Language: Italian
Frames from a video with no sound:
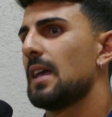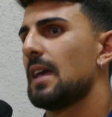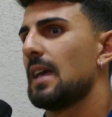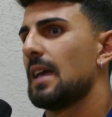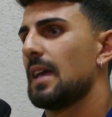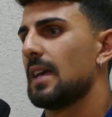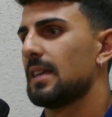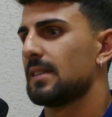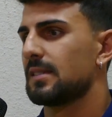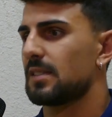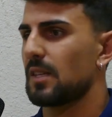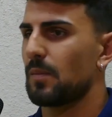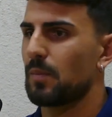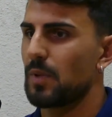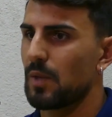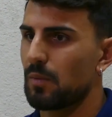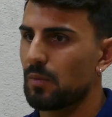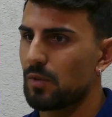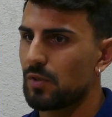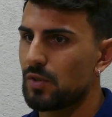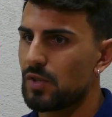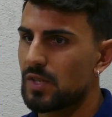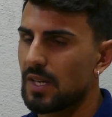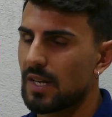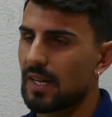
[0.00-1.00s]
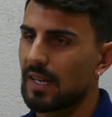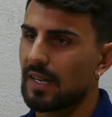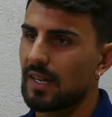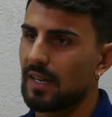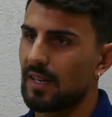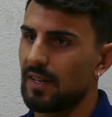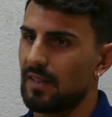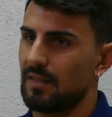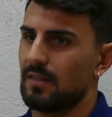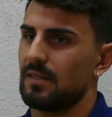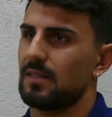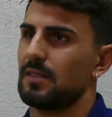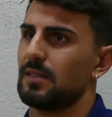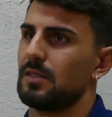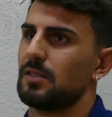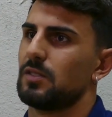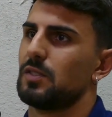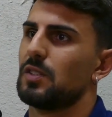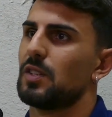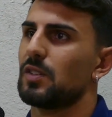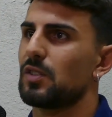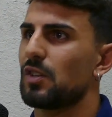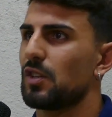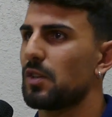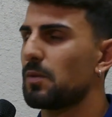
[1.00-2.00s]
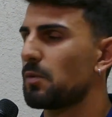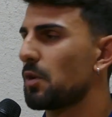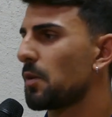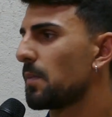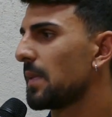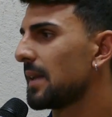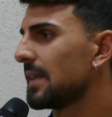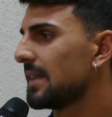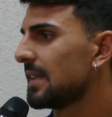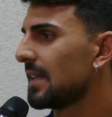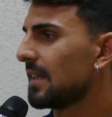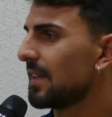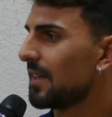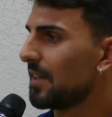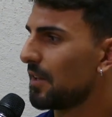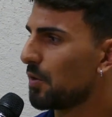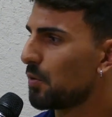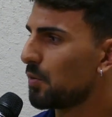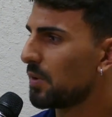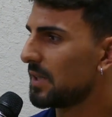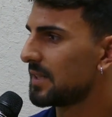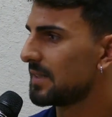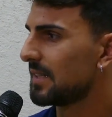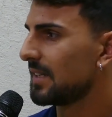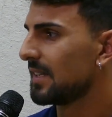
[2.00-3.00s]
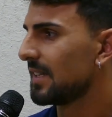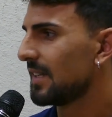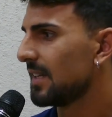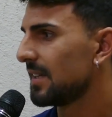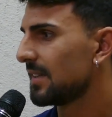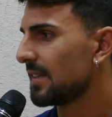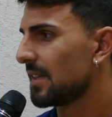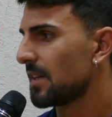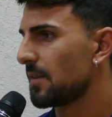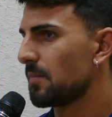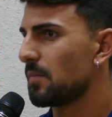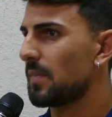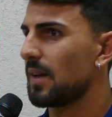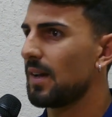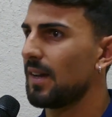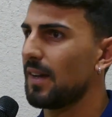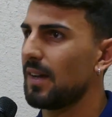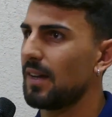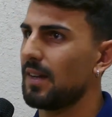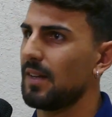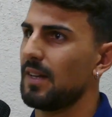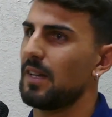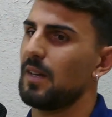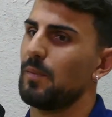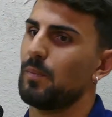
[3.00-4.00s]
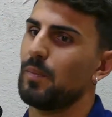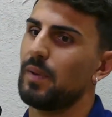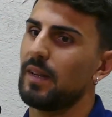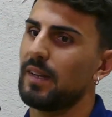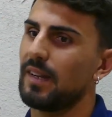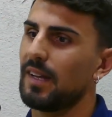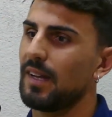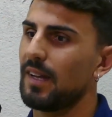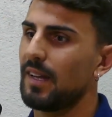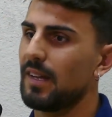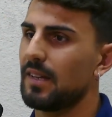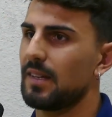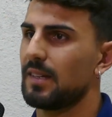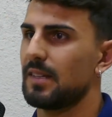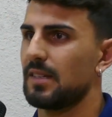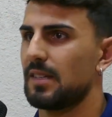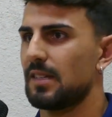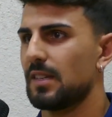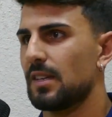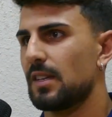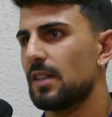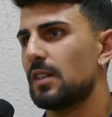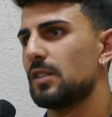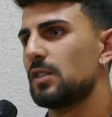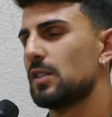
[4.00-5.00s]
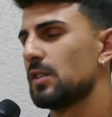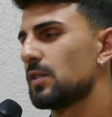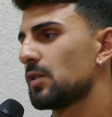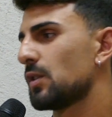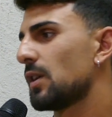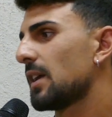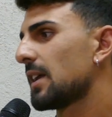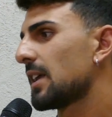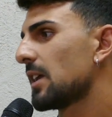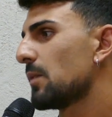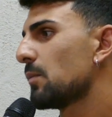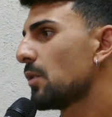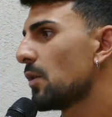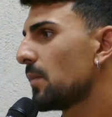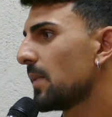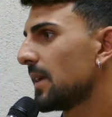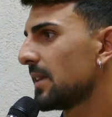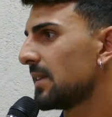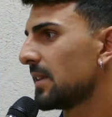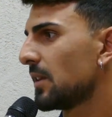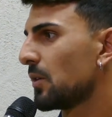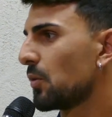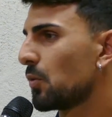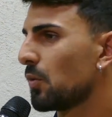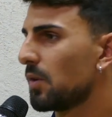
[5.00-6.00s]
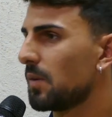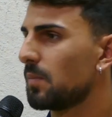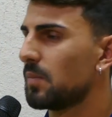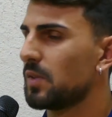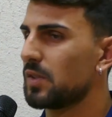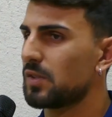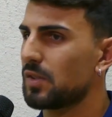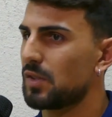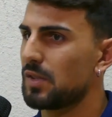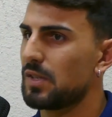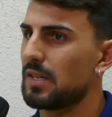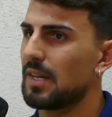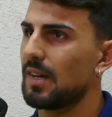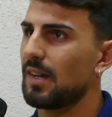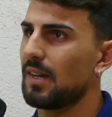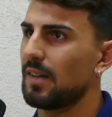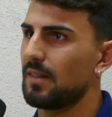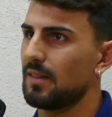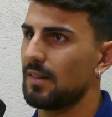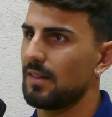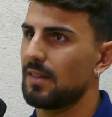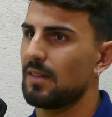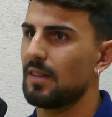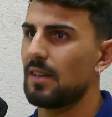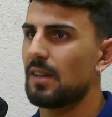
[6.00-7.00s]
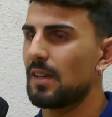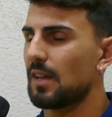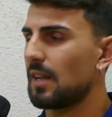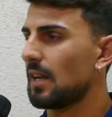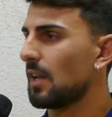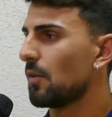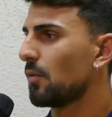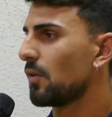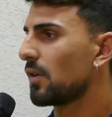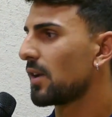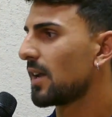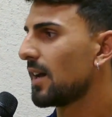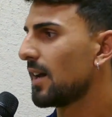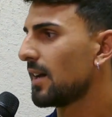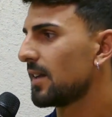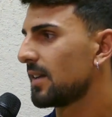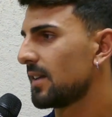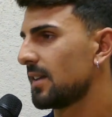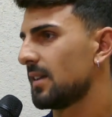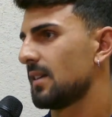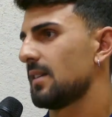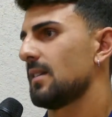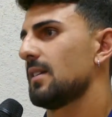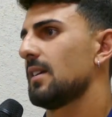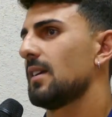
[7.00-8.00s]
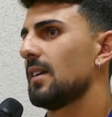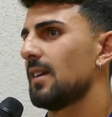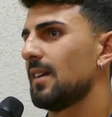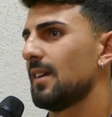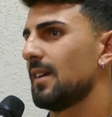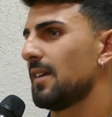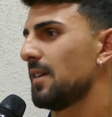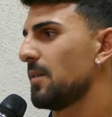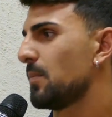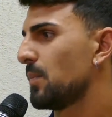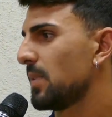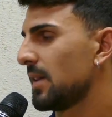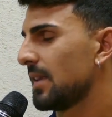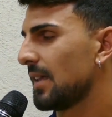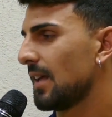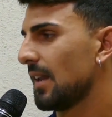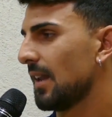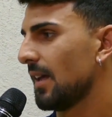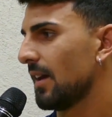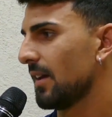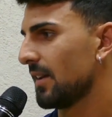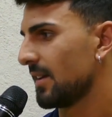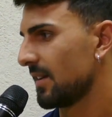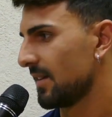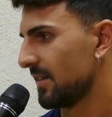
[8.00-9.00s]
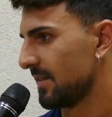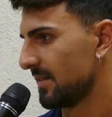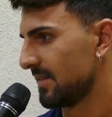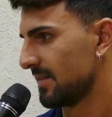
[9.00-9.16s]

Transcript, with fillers: e sappiamo già che ci sono i momenti in cui si ride ma appena ci sono anche i momenti in cui bisogna lavorare e pedalare.